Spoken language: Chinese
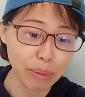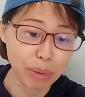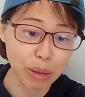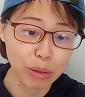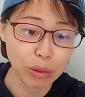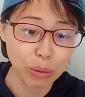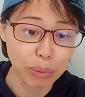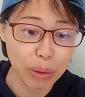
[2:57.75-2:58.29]
也
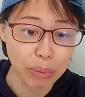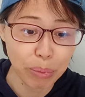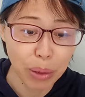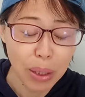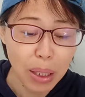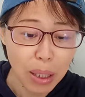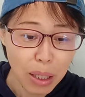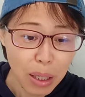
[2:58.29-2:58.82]
被又被
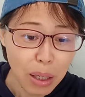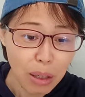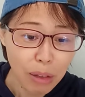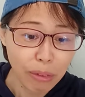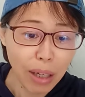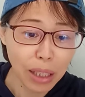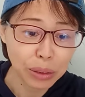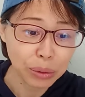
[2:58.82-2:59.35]

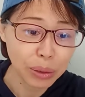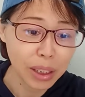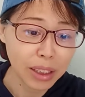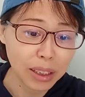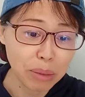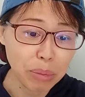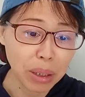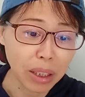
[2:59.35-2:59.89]
挖出了一
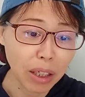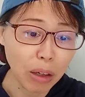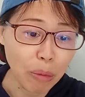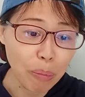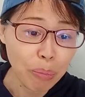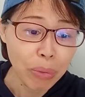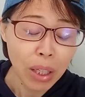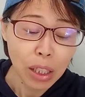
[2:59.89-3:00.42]
些猛
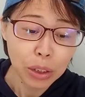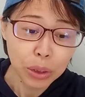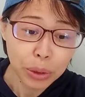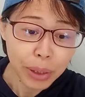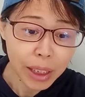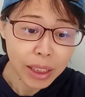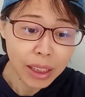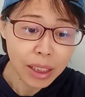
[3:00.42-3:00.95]
料。
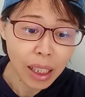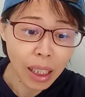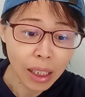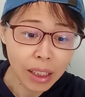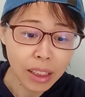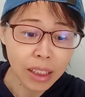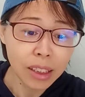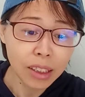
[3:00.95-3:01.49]
徐瑞之啊，
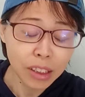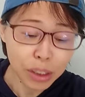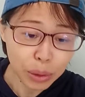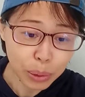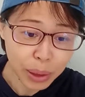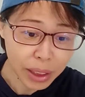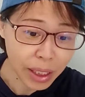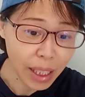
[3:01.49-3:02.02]
和金
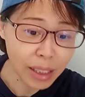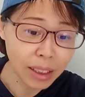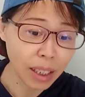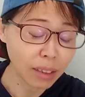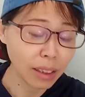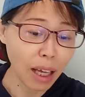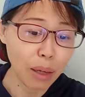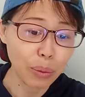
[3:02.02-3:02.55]
秀贤
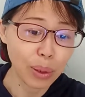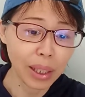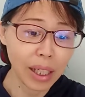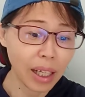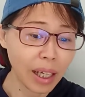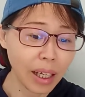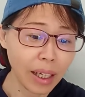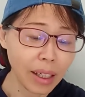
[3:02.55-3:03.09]
曾谈过
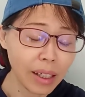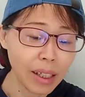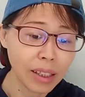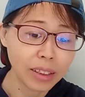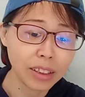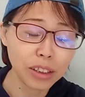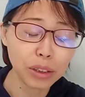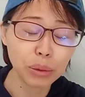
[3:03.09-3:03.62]
恋爱。
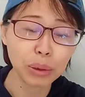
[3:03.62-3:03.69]
金